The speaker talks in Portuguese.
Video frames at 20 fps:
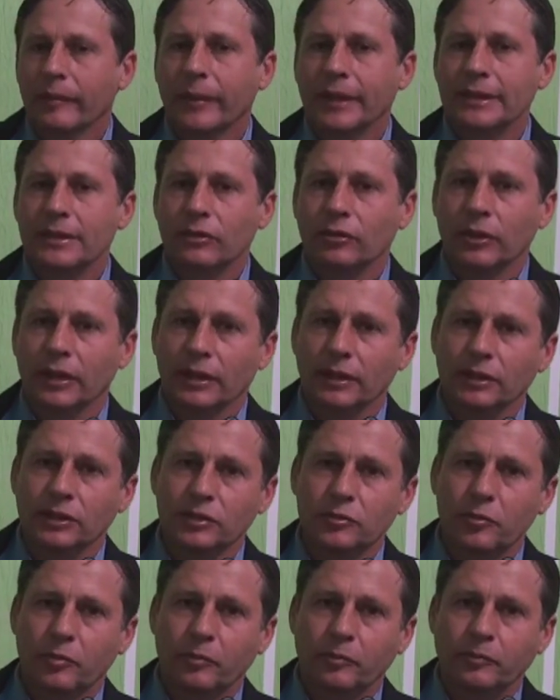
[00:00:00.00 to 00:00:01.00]
mas agora a
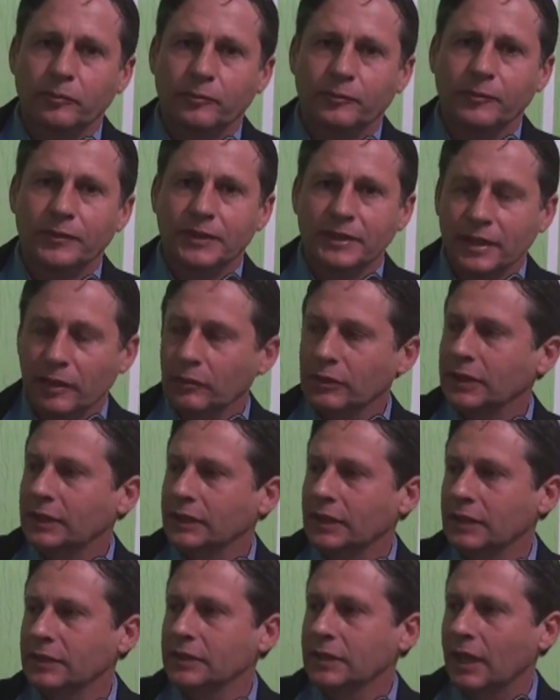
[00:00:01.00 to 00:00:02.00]
gente fizemos
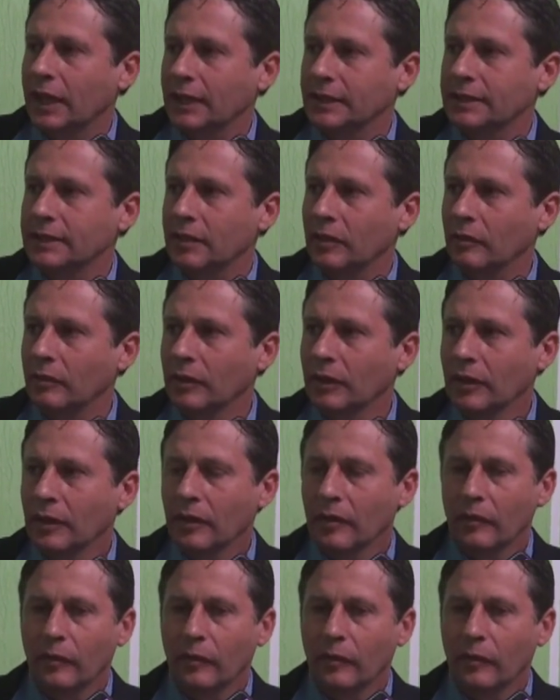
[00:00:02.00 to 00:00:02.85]
essa indicação,